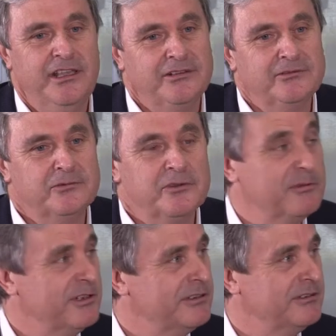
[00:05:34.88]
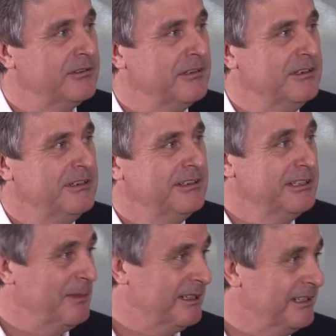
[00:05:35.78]
en un universo
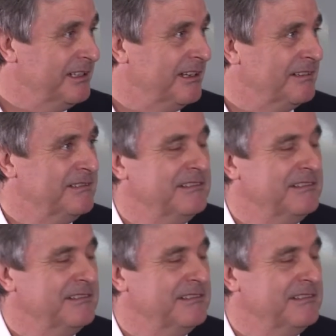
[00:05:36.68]
de materia